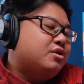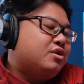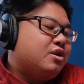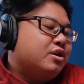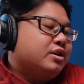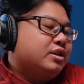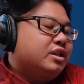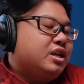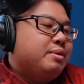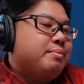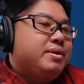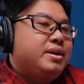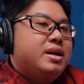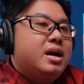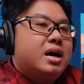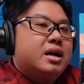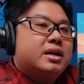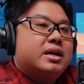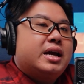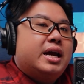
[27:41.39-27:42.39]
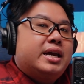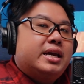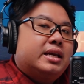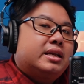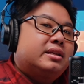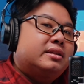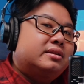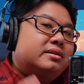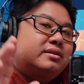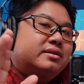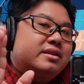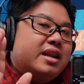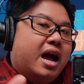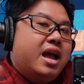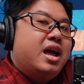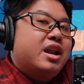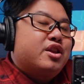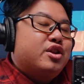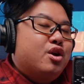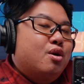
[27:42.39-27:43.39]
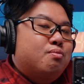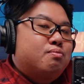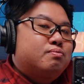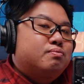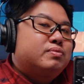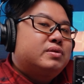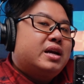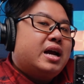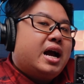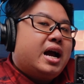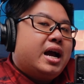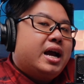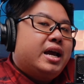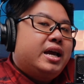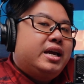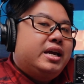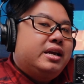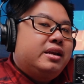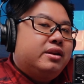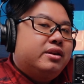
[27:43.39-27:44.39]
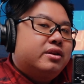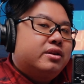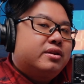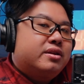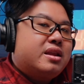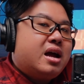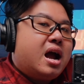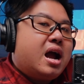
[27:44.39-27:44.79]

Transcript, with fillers: rồi thì bây giờ thì để hình dung cái